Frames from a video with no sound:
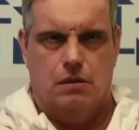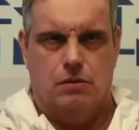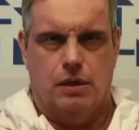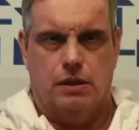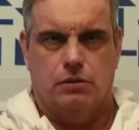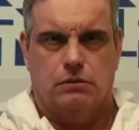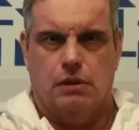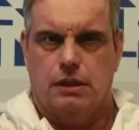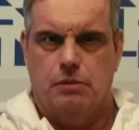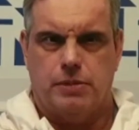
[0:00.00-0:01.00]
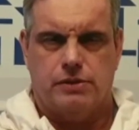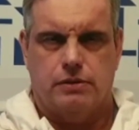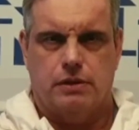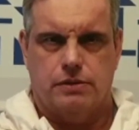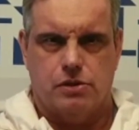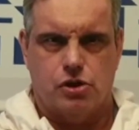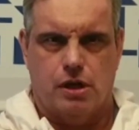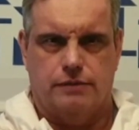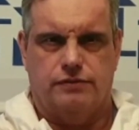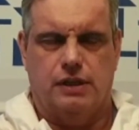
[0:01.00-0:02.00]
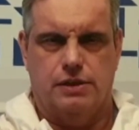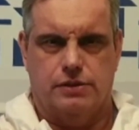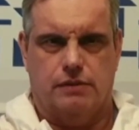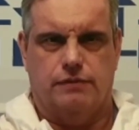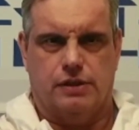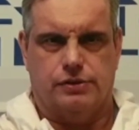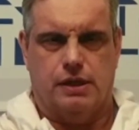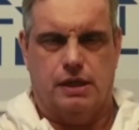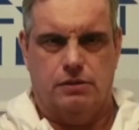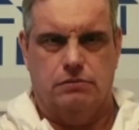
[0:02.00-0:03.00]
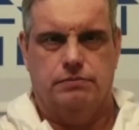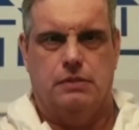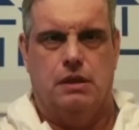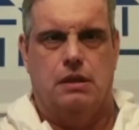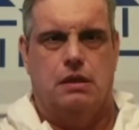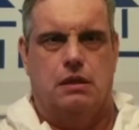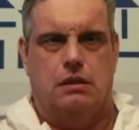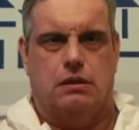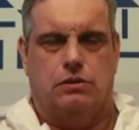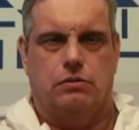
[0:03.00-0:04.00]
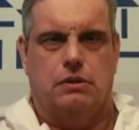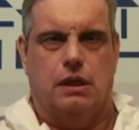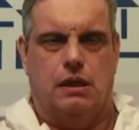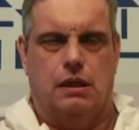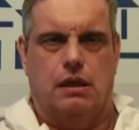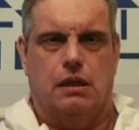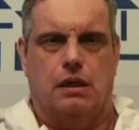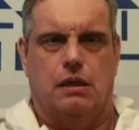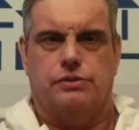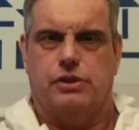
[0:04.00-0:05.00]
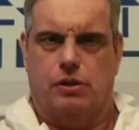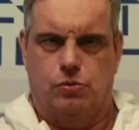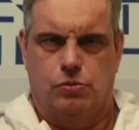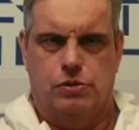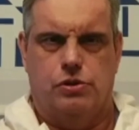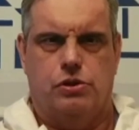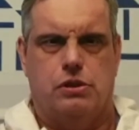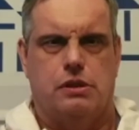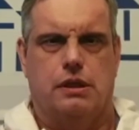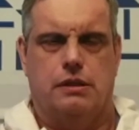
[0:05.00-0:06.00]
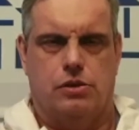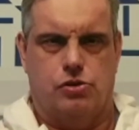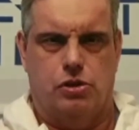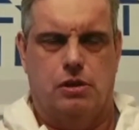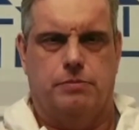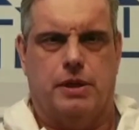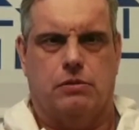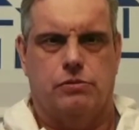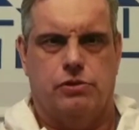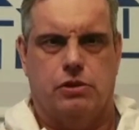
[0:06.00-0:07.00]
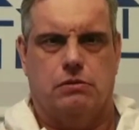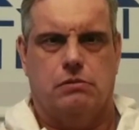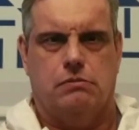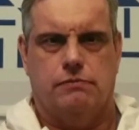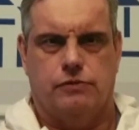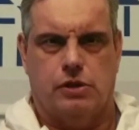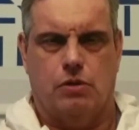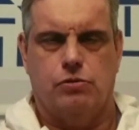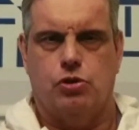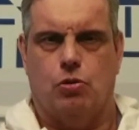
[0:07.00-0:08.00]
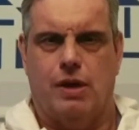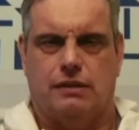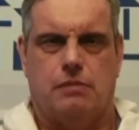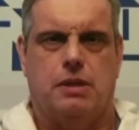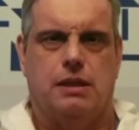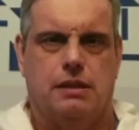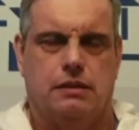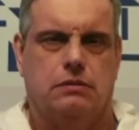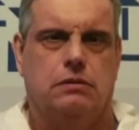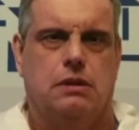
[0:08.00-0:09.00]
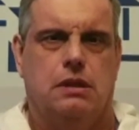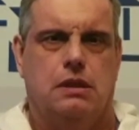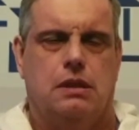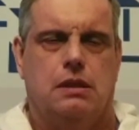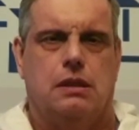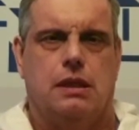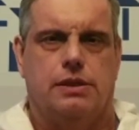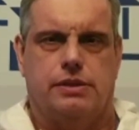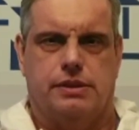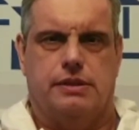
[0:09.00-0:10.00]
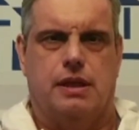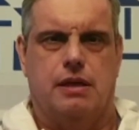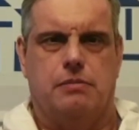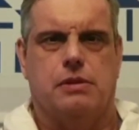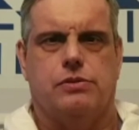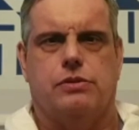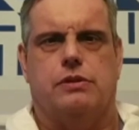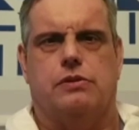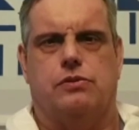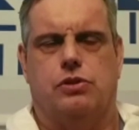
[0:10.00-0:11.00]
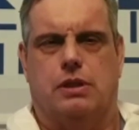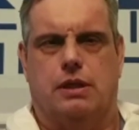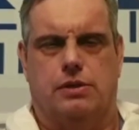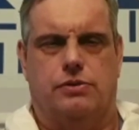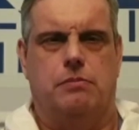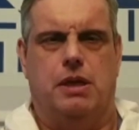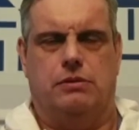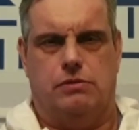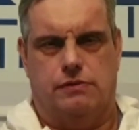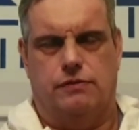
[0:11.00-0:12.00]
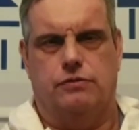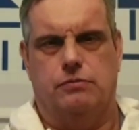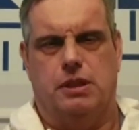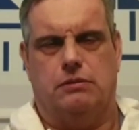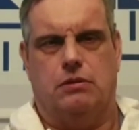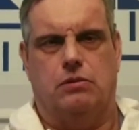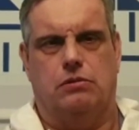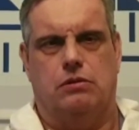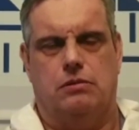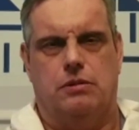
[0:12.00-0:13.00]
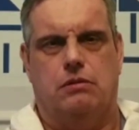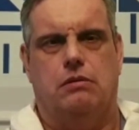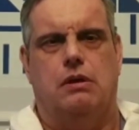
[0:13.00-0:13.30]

Moreira, eu estou aqui para te desejar feliz aniversário, que tu tenha saúde e energia para você continuar trabalhando nesses temas de crescimento e desenvolvimento econômico,